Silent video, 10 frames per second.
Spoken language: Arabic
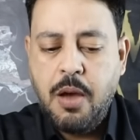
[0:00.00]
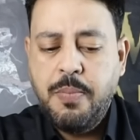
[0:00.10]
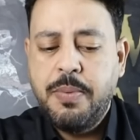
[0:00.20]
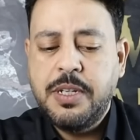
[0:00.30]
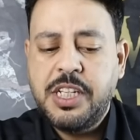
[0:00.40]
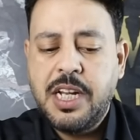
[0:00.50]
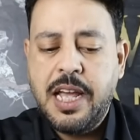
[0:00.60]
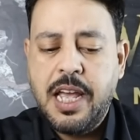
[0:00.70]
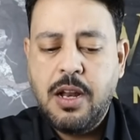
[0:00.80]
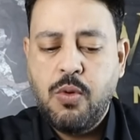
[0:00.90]
اب بيشيل
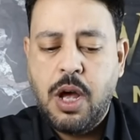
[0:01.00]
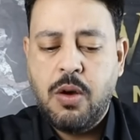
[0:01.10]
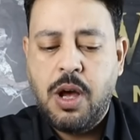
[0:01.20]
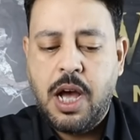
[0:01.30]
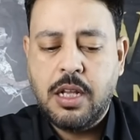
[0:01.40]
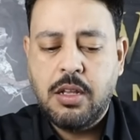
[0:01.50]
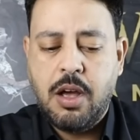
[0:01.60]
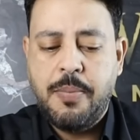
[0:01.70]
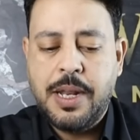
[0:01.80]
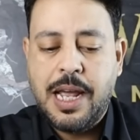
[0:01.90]
عياله او
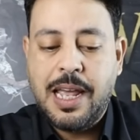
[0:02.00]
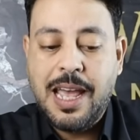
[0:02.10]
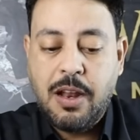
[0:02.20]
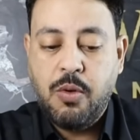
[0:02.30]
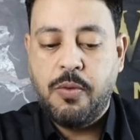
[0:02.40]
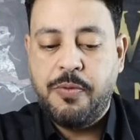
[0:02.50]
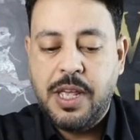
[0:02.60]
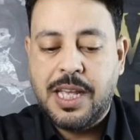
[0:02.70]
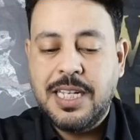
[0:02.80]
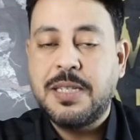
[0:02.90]
اعضاء من عياله
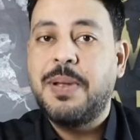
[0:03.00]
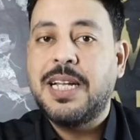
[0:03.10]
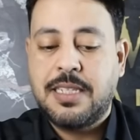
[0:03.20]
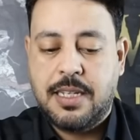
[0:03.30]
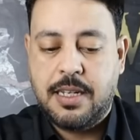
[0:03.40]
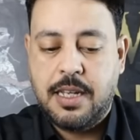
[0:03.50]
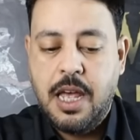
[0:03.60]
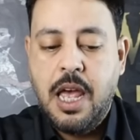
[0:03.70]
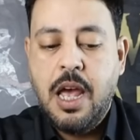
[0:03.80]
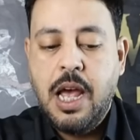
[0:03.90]
في كيس بلاستيك
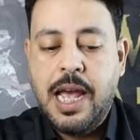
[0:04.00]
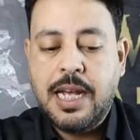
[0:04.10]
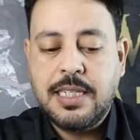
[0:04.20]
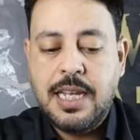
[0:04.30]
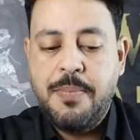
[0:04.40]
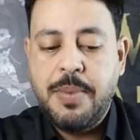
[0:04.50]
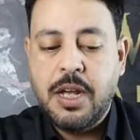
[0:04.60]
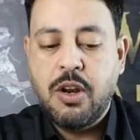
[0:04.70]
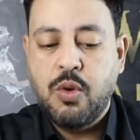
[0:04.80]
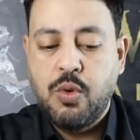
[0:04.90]
اجسام
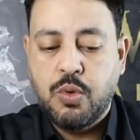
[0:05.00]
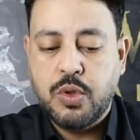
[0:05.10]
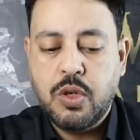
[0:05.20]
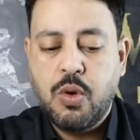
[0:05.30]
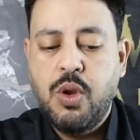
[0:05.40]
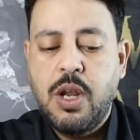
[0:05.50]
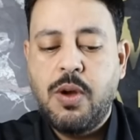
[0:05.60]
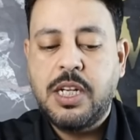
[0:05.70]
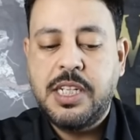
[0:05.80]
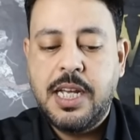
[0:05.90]
من غير رؤوس كل
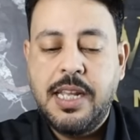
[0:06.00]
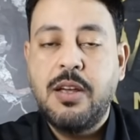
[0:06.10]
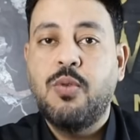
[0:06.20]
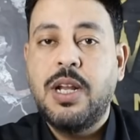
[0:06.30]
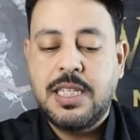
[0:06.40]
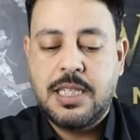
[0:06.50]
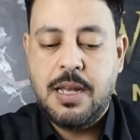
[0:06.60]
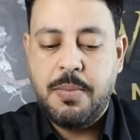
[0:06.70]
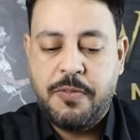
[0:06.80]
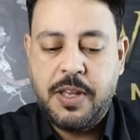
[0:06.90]
الوحشيه دي
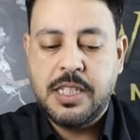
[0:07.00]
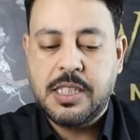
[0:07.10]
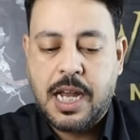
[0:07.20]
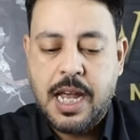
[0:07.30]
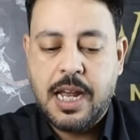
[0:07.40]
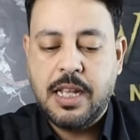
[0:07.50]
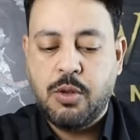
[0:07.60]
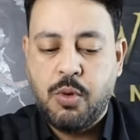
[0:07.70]
ولسه مفيش حاجه